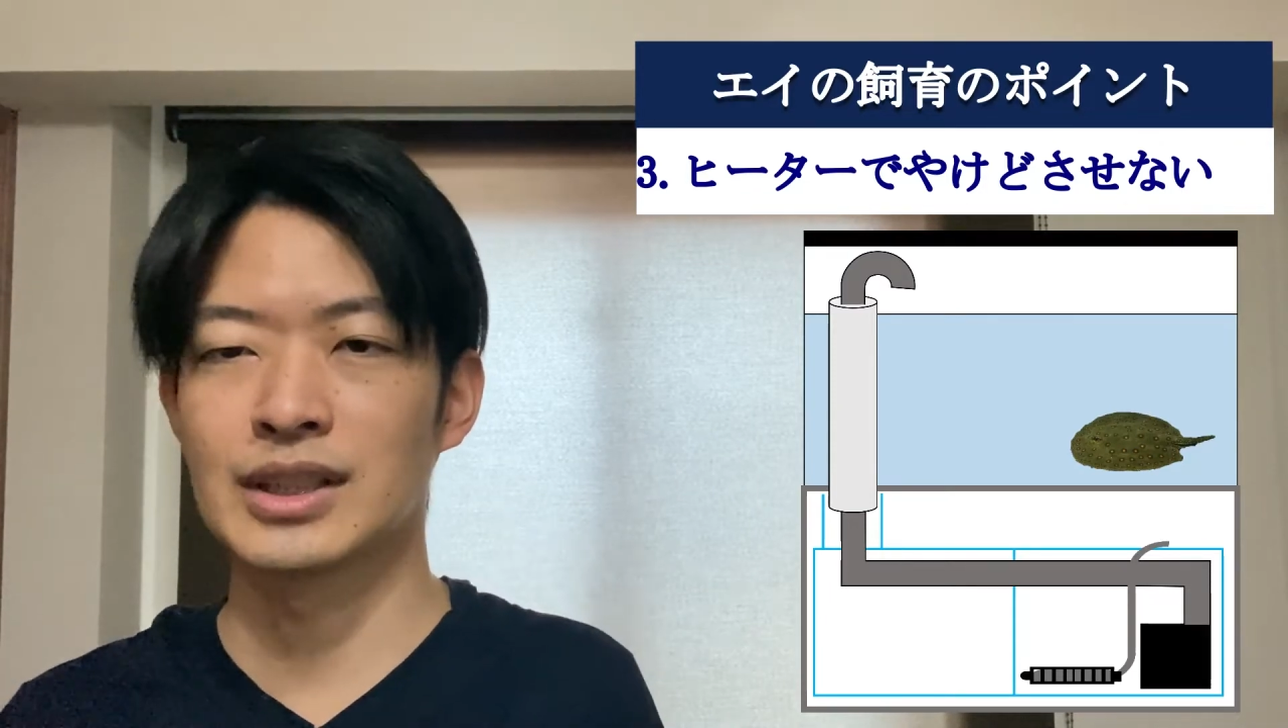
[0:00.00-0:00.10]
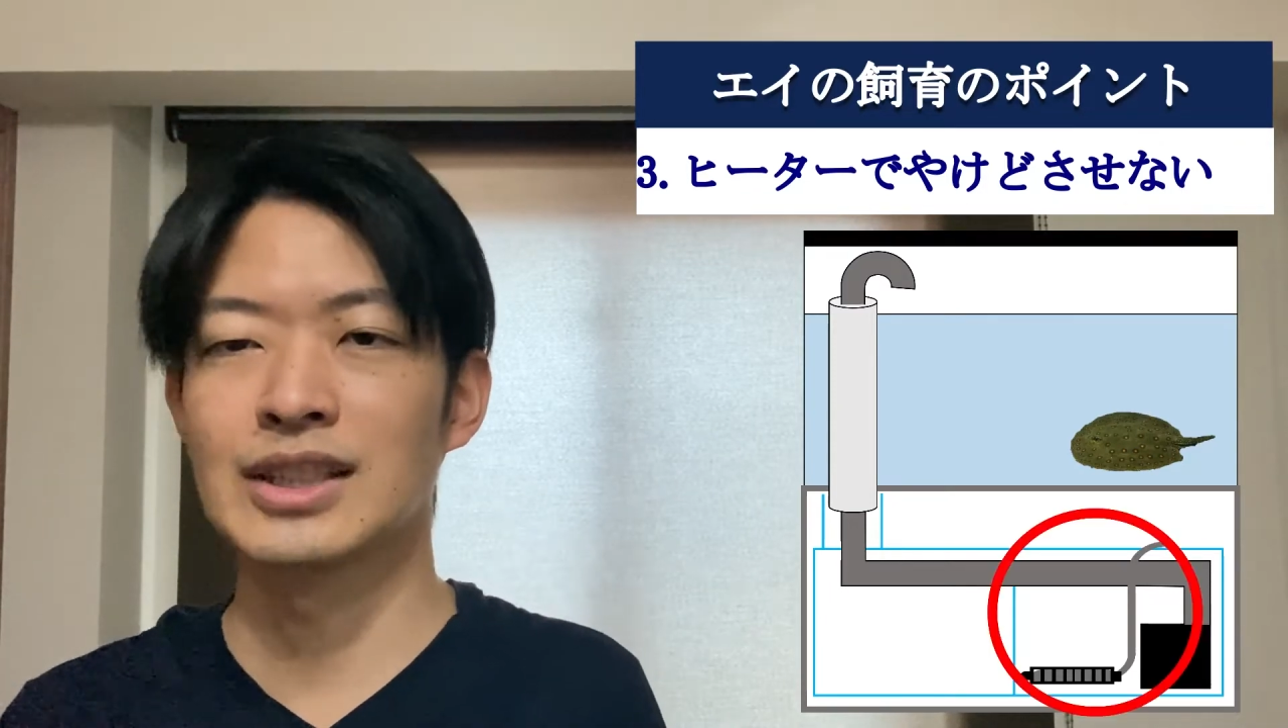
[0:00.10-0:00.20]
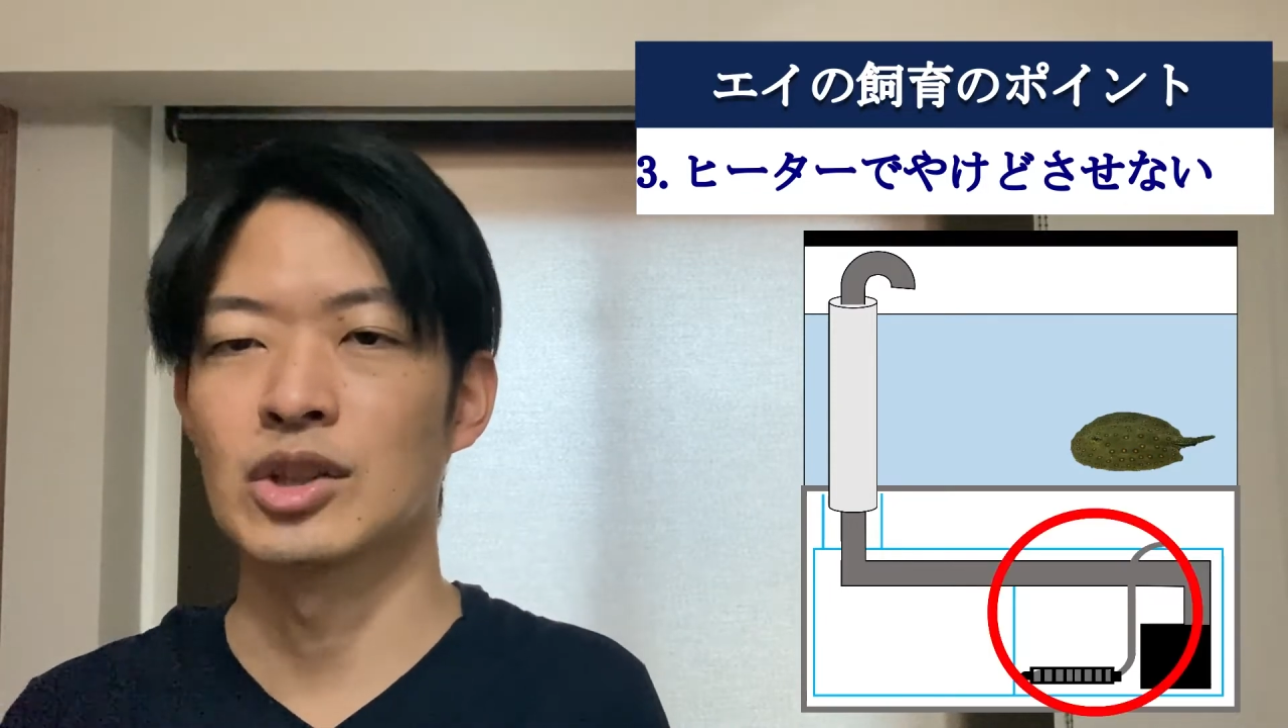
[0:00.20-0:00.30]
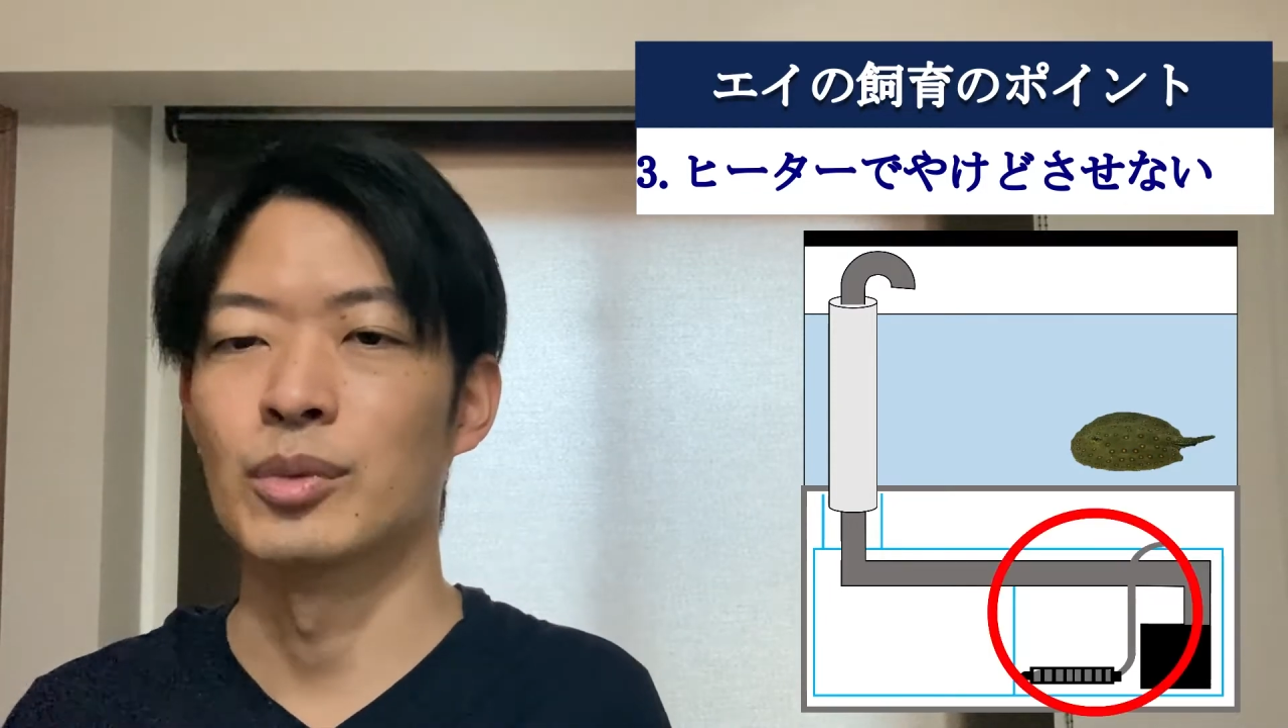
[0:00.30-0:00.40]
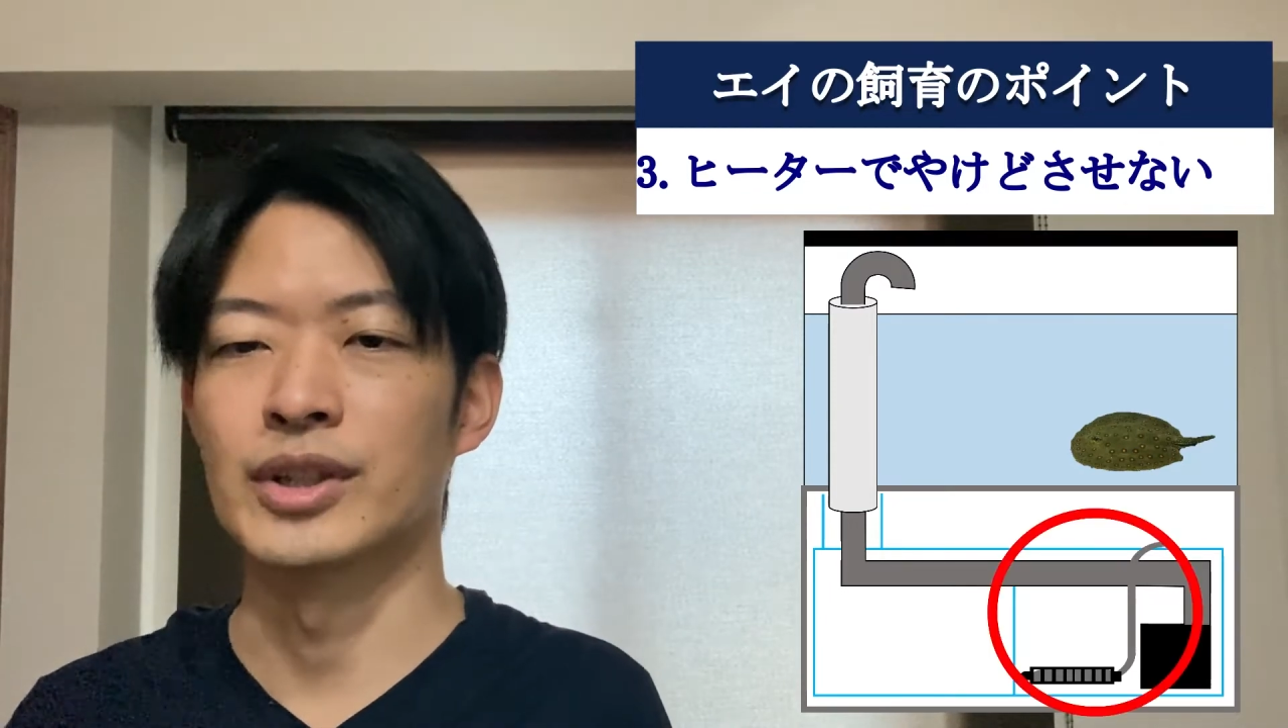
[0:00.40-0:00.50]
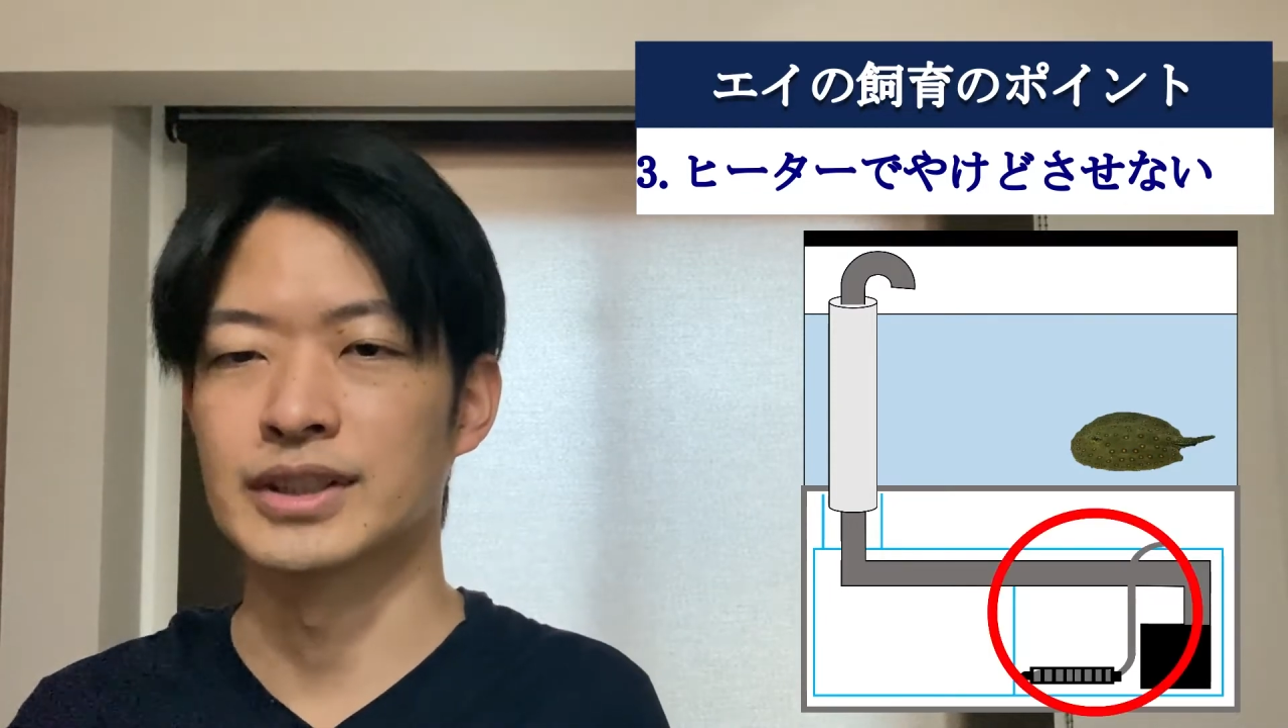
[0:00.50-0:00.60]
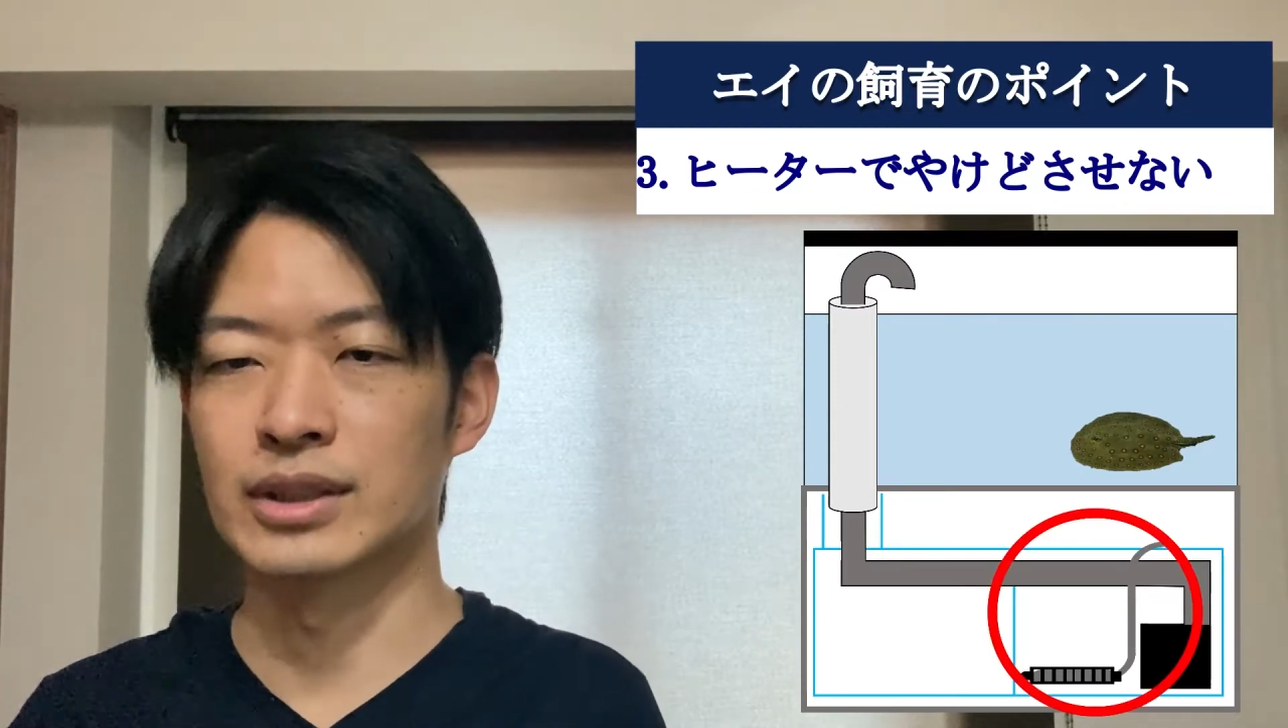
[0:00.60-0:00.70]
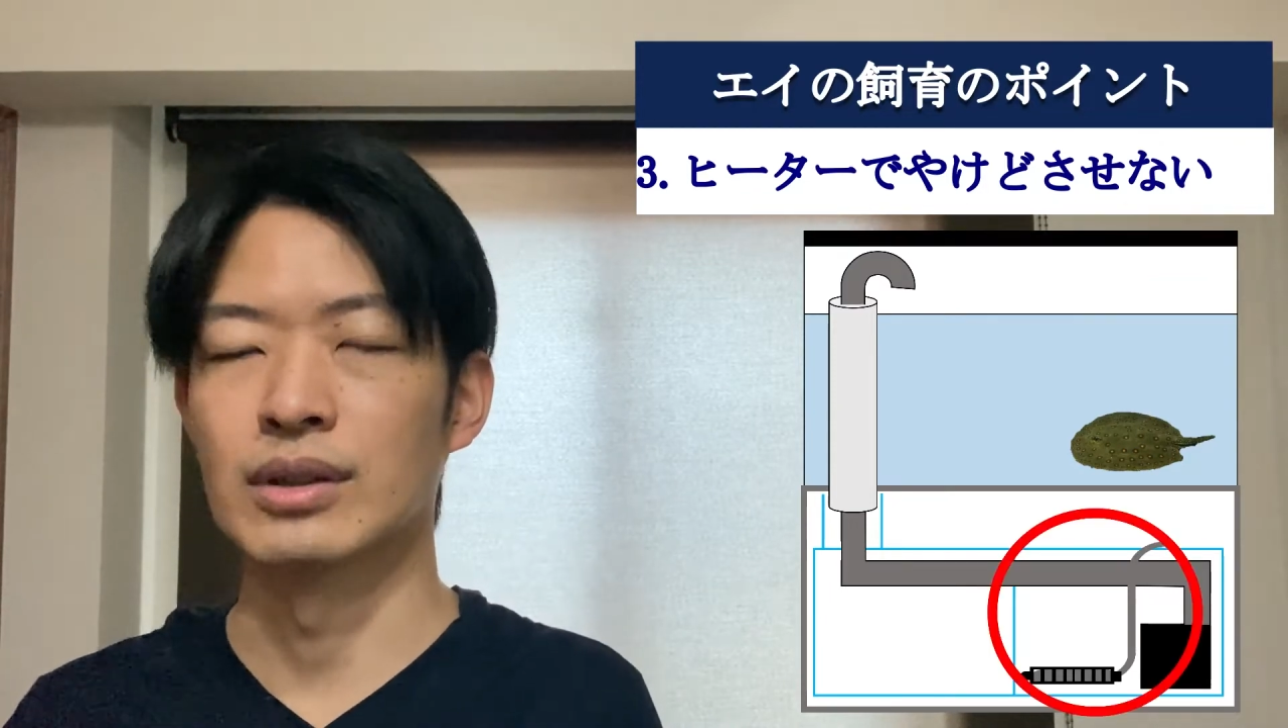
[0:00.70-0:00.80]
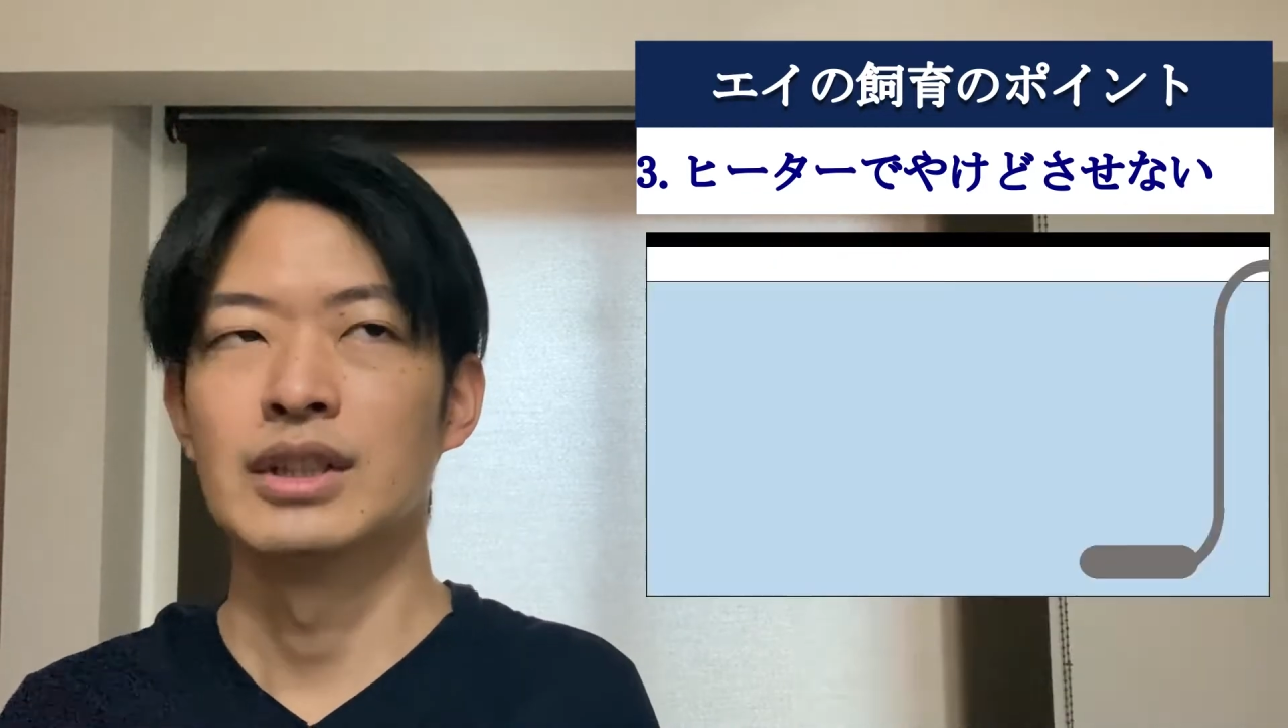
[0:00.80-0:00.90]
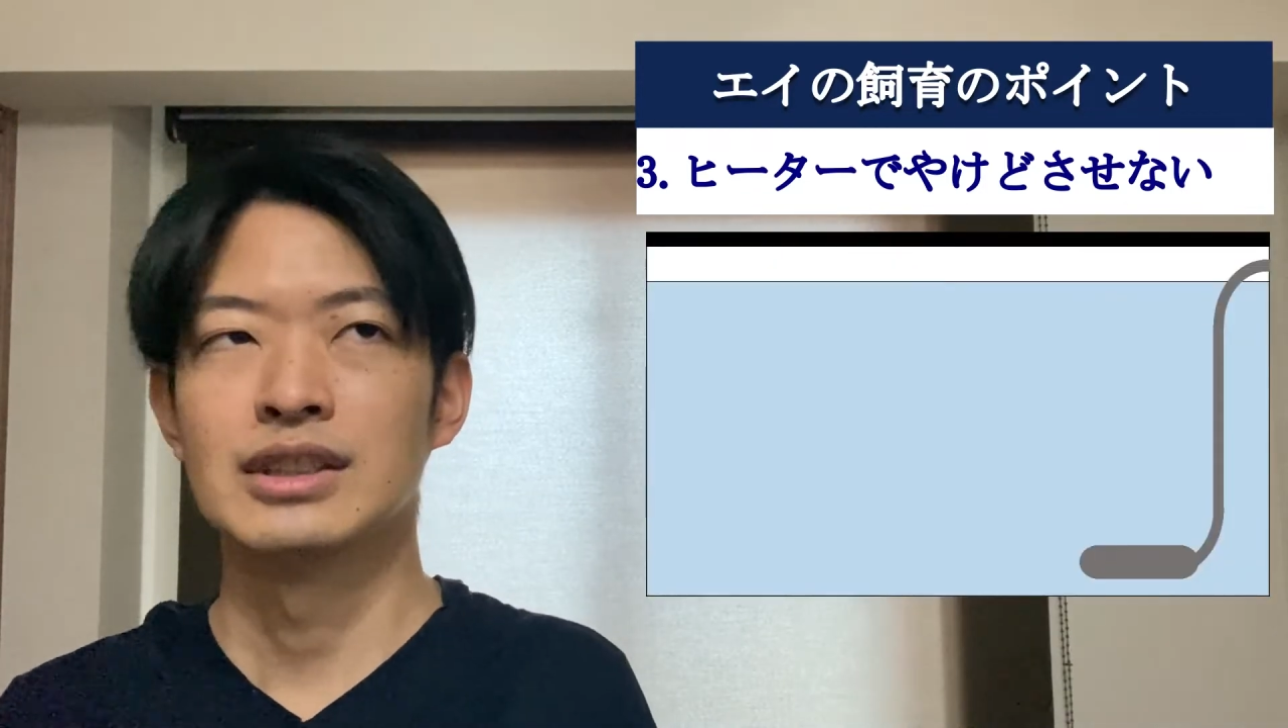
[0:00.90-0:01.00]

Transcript: ないと思うんですけど、